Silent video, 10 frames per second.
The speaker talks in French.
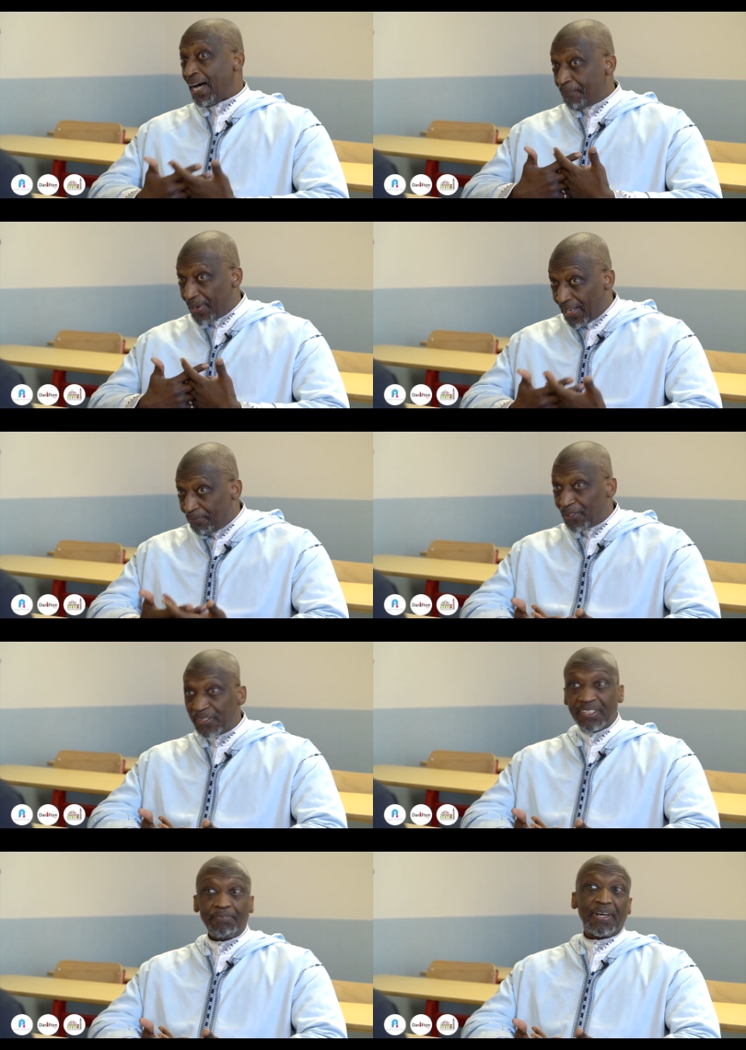Après la mort
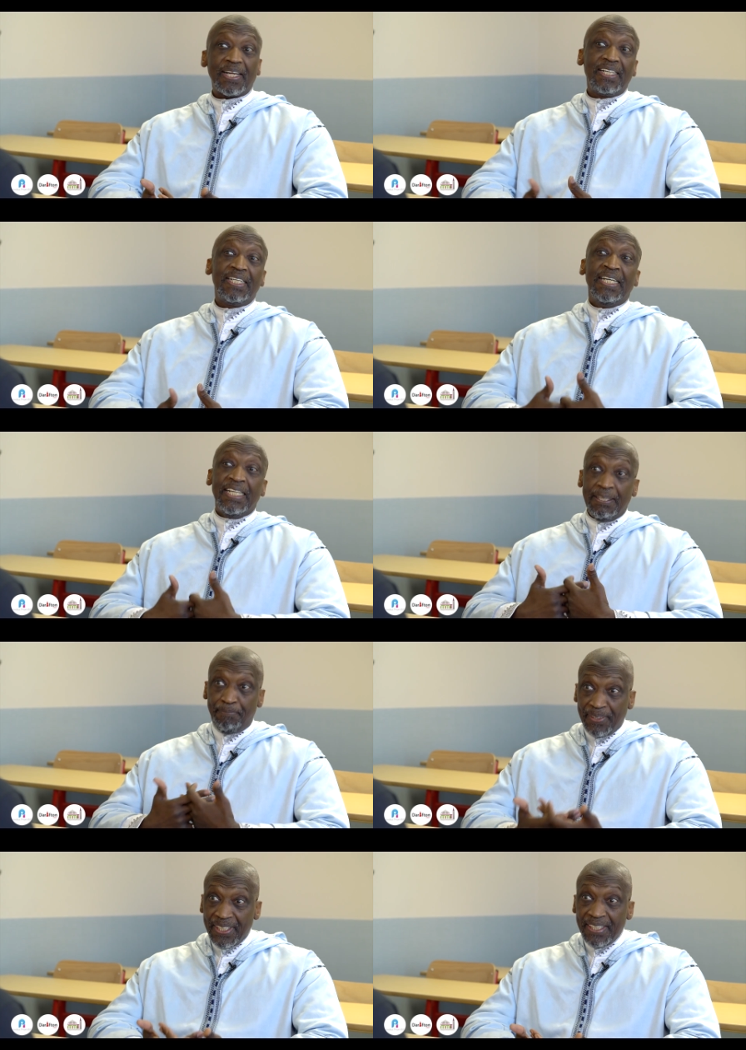de ses parents, il
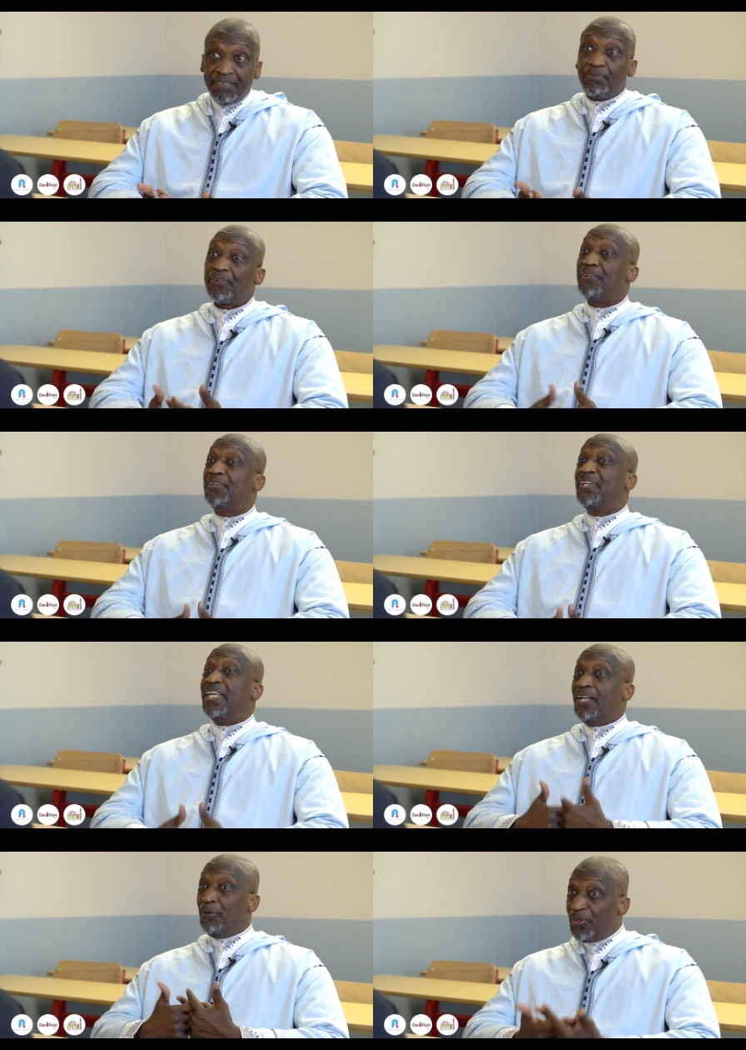prie pour eux.
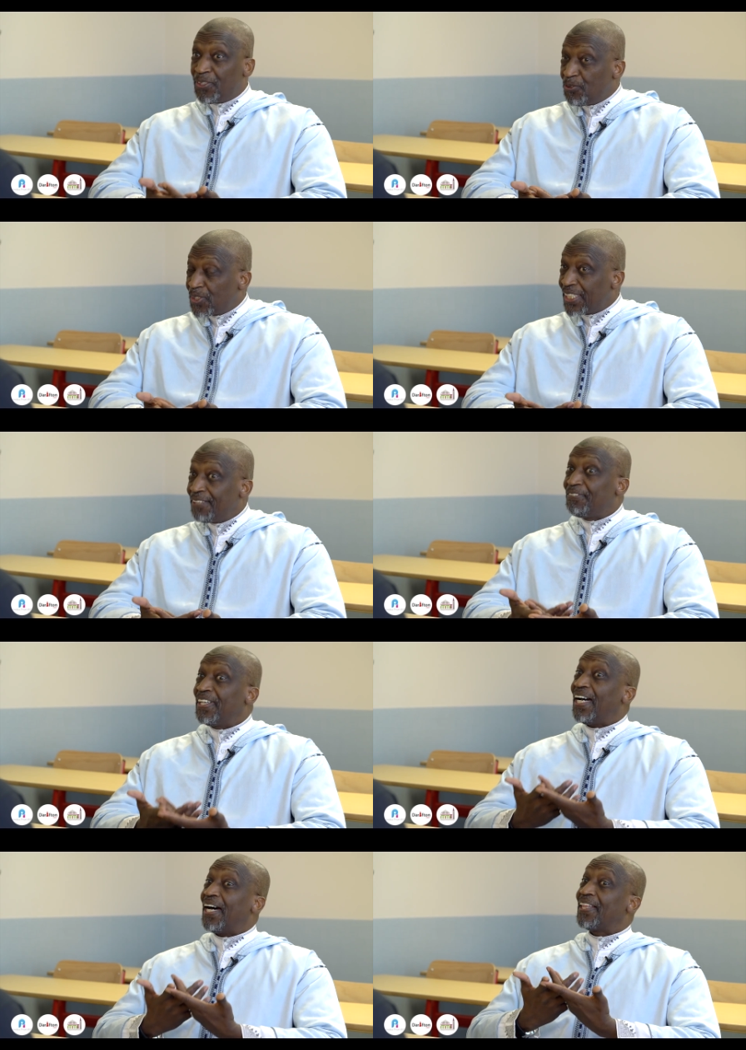Lui, tout ce qu'il
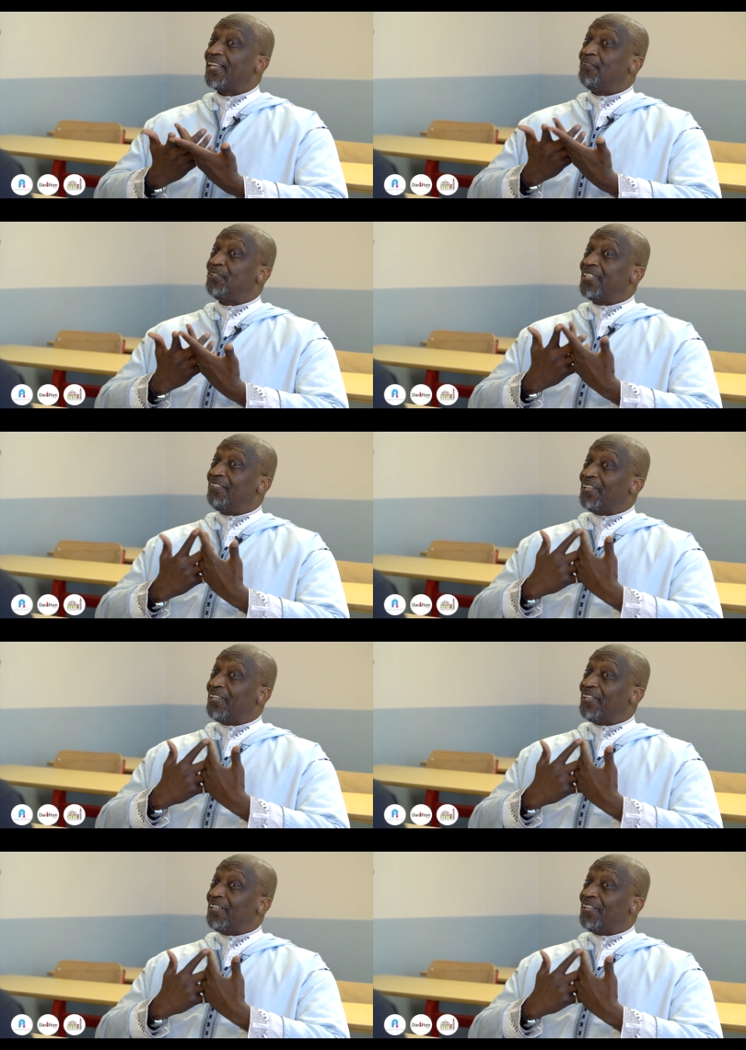fait, Allah le,